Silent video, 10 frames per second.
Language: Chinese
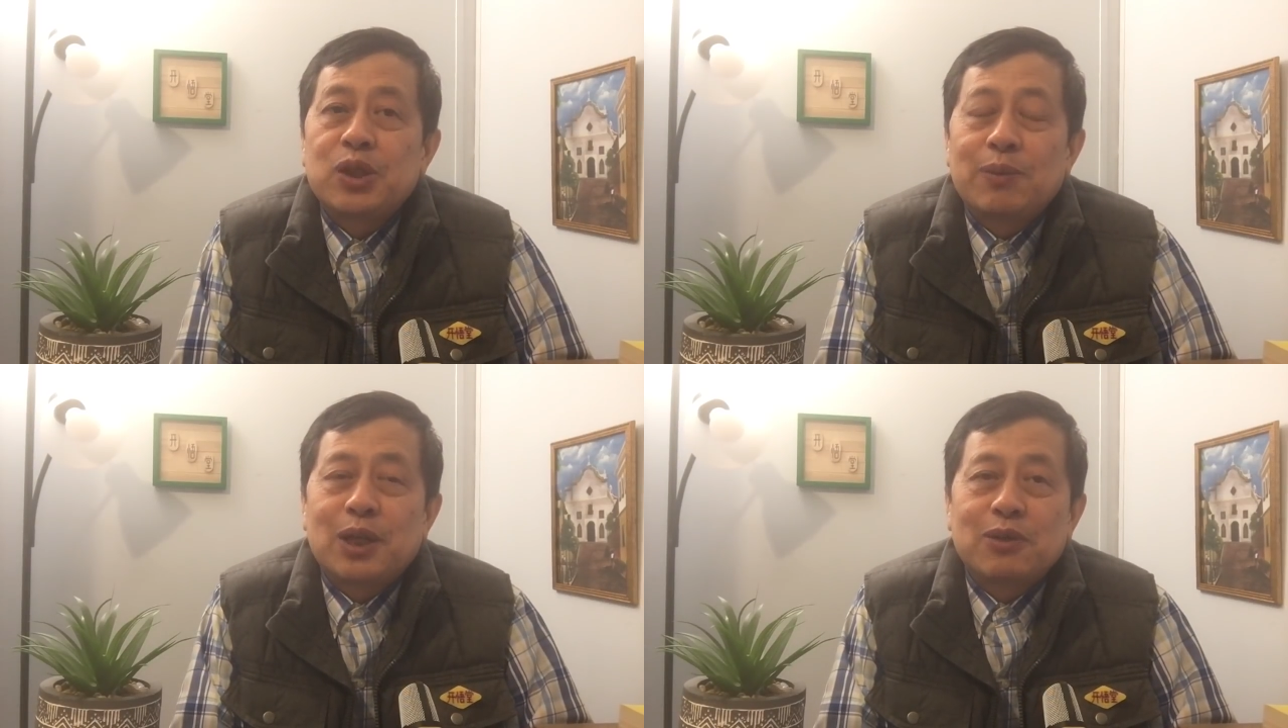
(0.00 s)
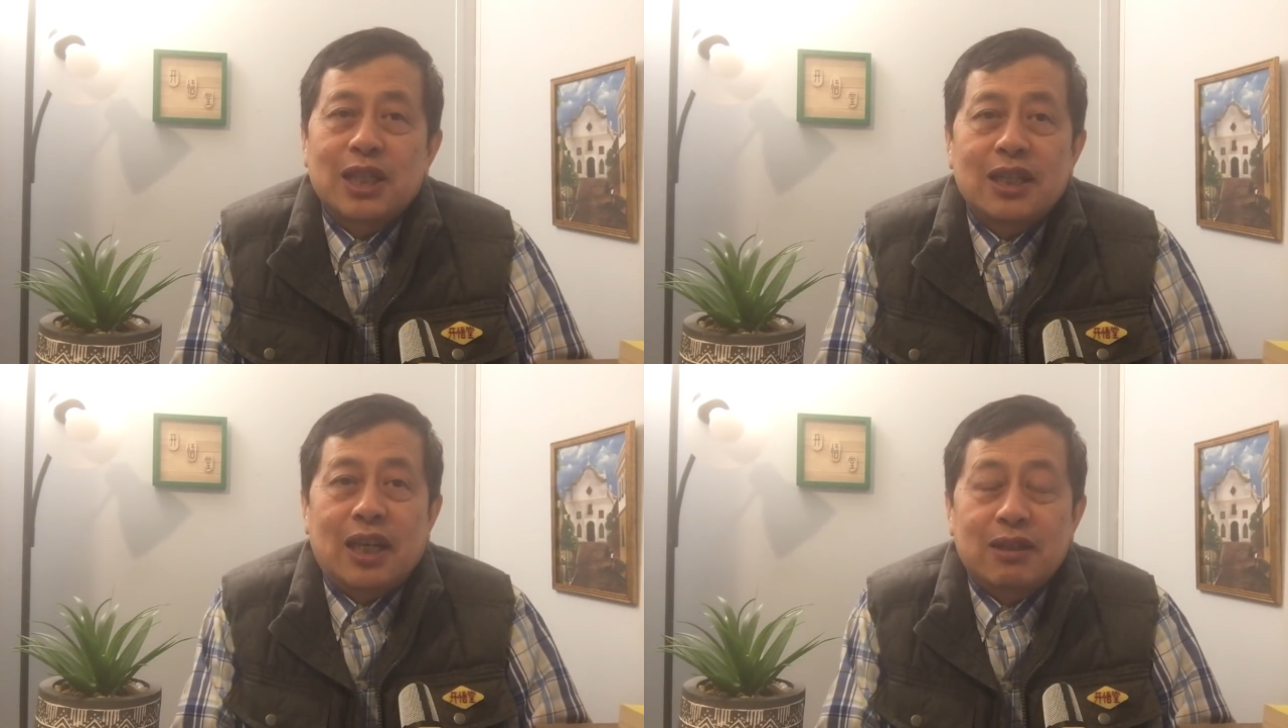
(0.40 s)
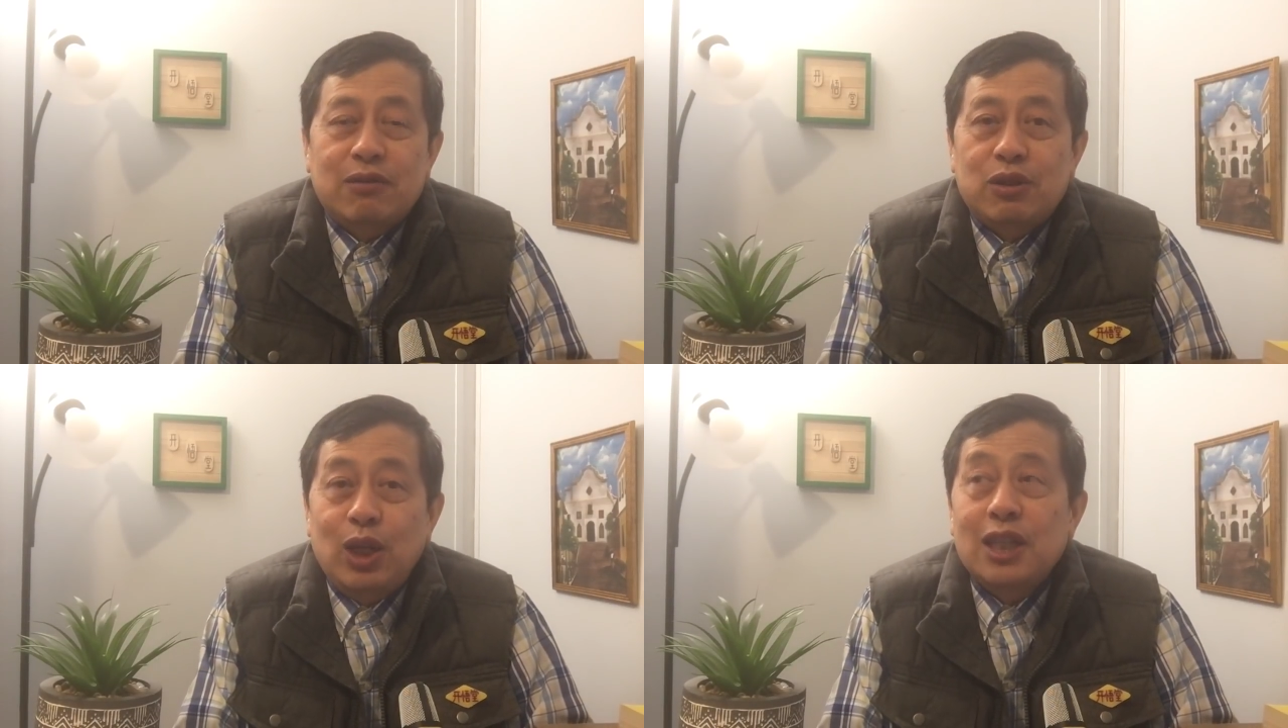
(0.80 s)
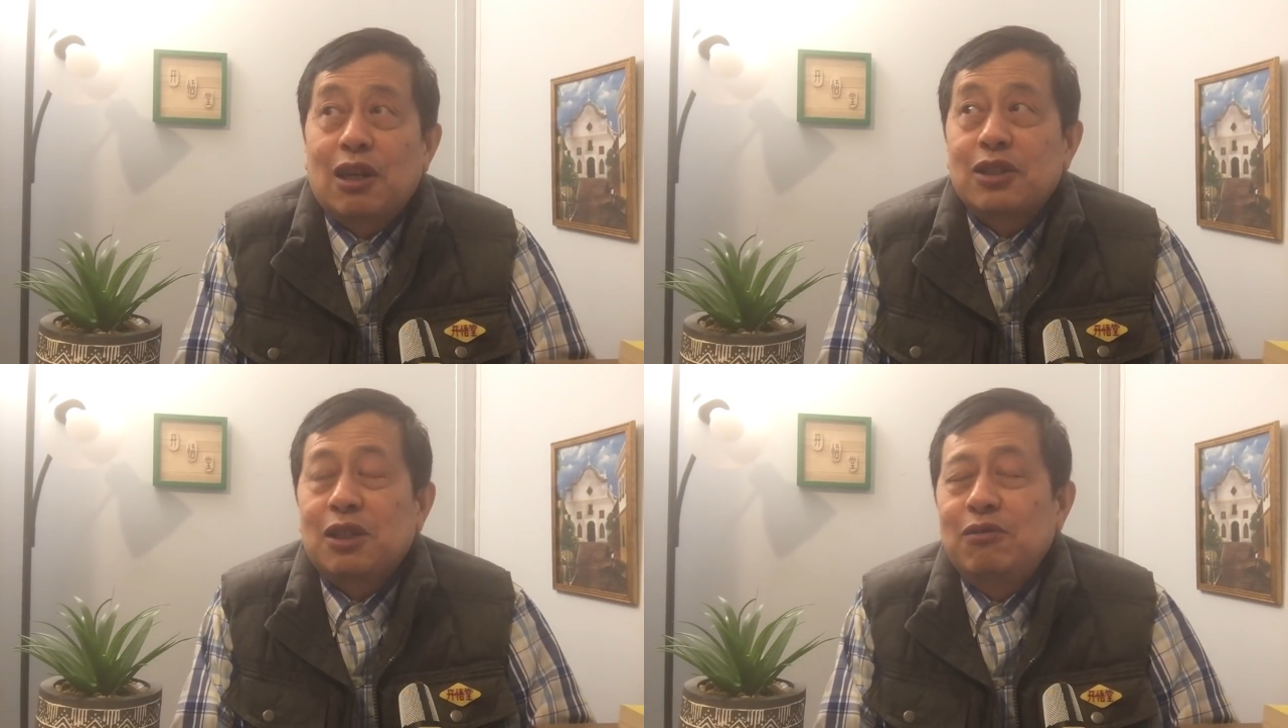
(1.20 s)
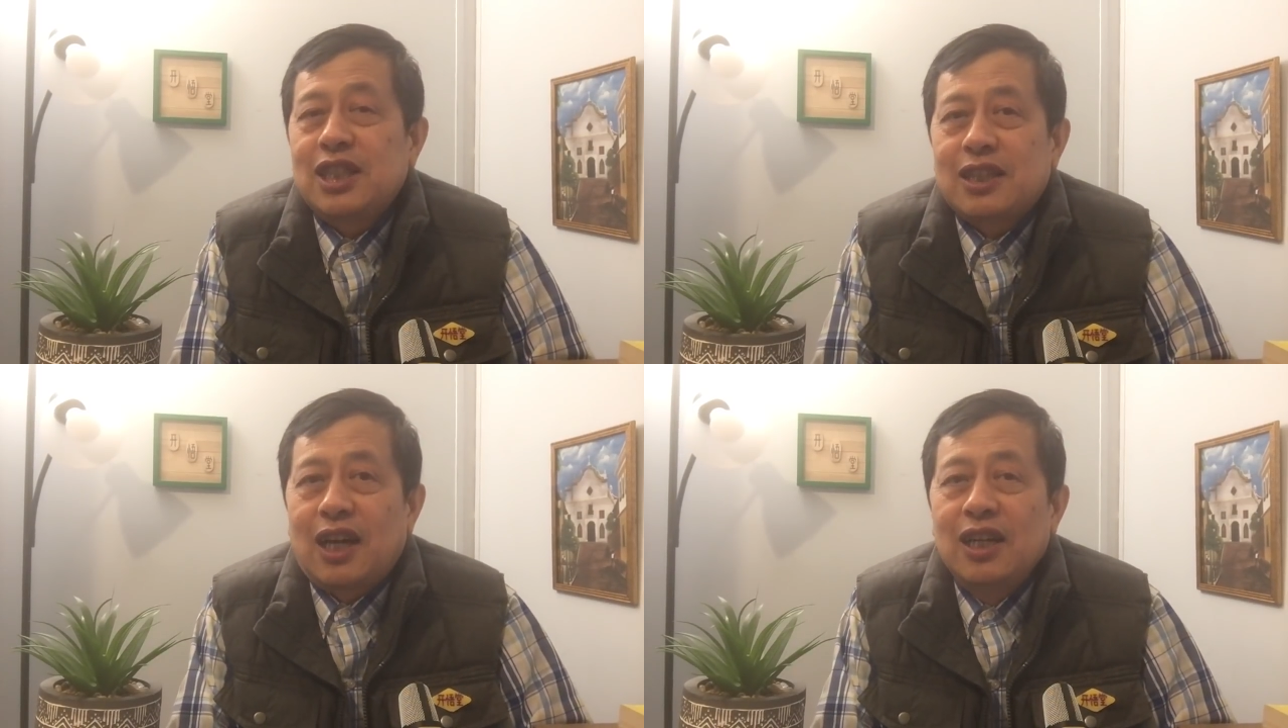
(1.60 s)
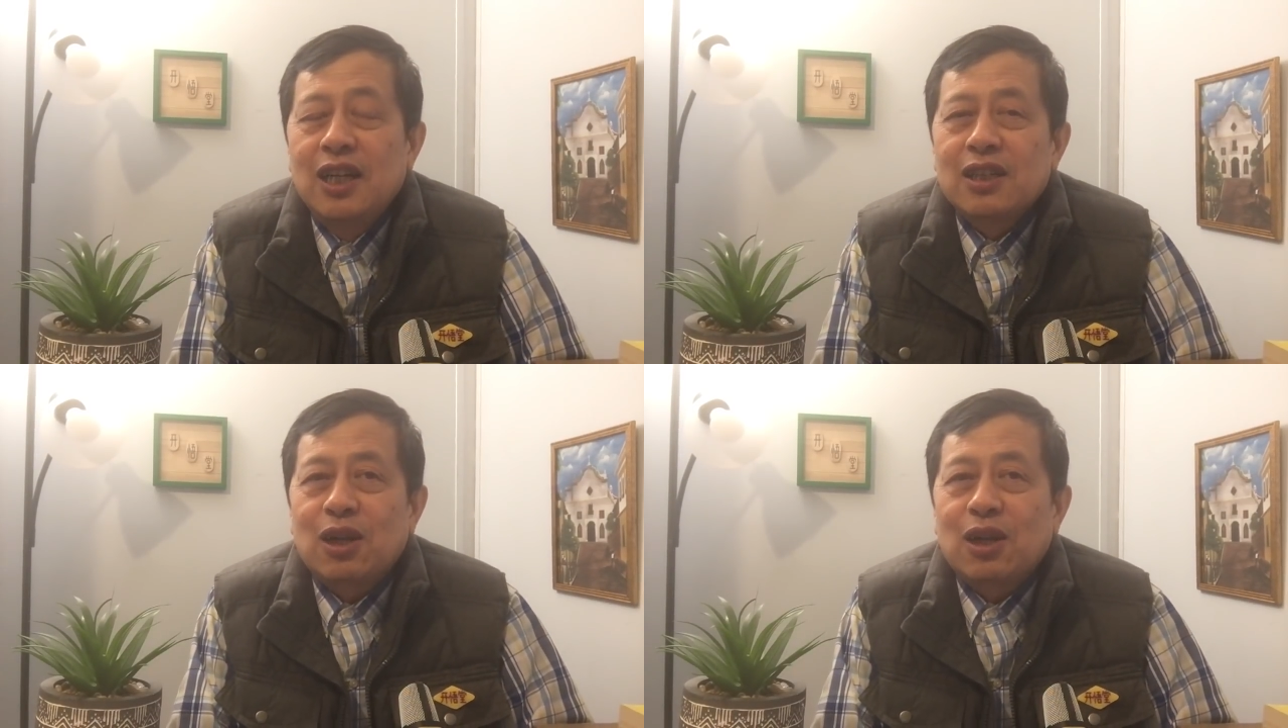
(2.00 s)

就被共产党推到这个位置上，